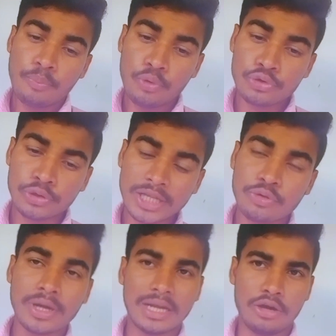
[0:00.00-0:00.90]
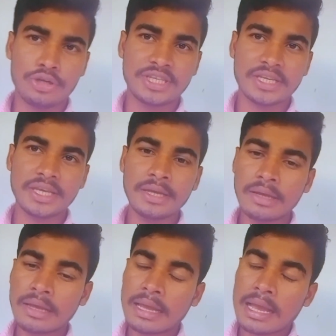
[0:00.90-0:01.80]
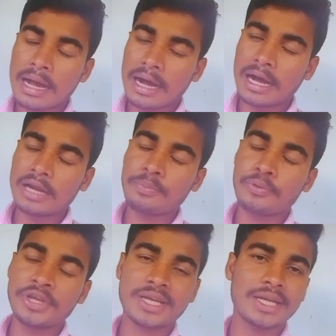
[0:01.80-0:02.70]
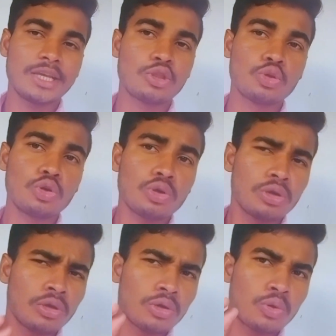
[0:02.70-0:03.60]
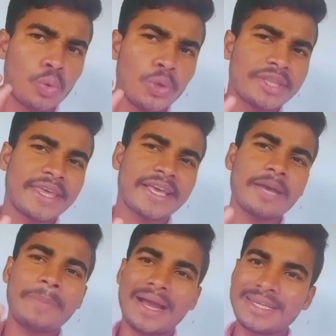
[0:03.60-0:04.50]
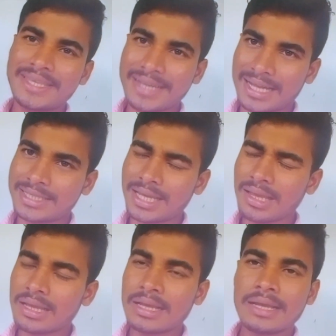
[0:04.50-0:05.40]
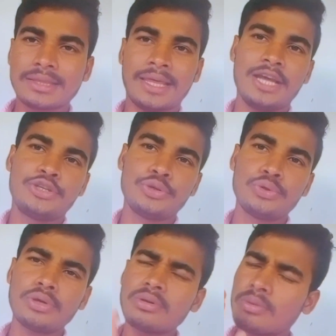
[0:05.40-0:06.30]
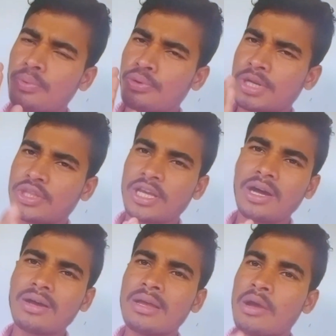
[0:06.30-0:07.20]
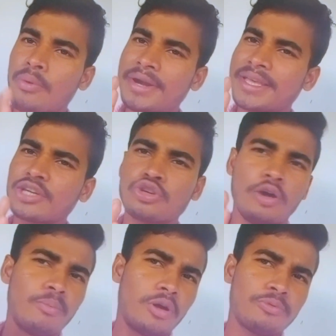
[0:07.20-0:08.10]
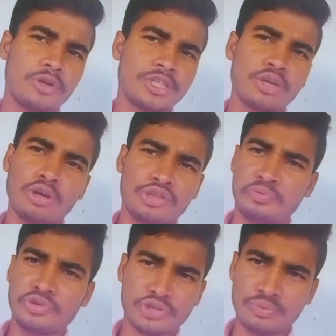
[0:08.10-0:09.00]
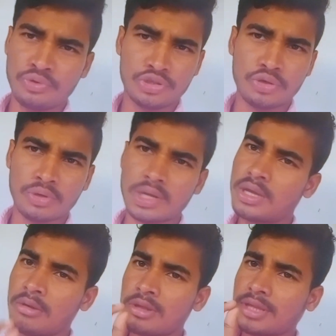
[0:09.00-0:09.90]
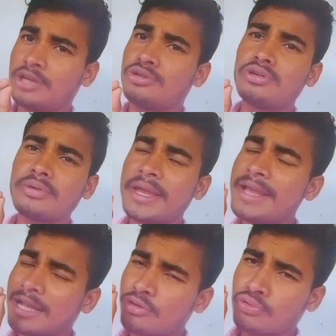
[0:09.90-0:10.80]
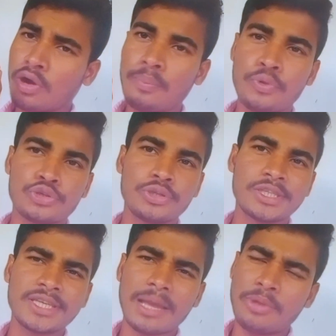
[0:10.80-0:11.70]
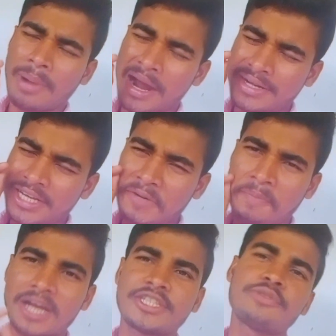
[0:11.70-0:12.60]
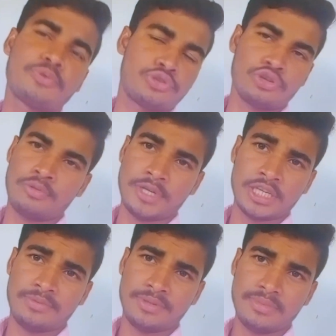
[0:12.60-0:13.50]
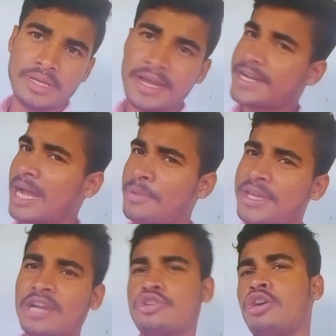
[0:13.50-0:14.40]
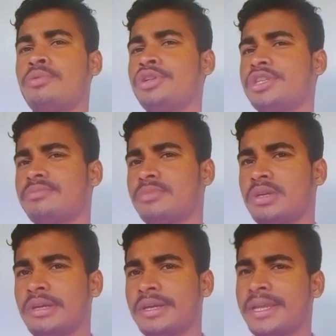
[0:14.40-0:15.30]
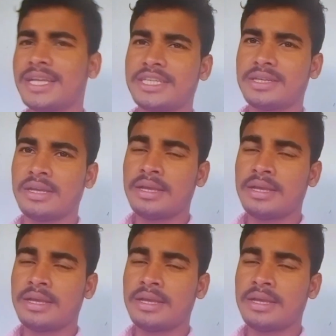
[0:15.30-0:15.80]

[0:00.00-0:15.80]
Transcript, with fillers: প্রশ্নটা দেওয়ার কারণ হচ্ছে কি আর পরীক্ষা কিন্তু কুড়ি থেকে বাইশ দিন আছে তাই জন্য প্রশ্নটা দেওয়া অনেকে সম্ভব নয় যে অত প্রশ্ন মুহূর্তে করা তাই জন্য এই এত কম প্রশ্ন দিচ্ছে একদম হান্ড্রেড পার্সেন্ট প্রশ্ন কমন আসবে এটা আমি জ্ঞান সহ বলছি ঠিক আছে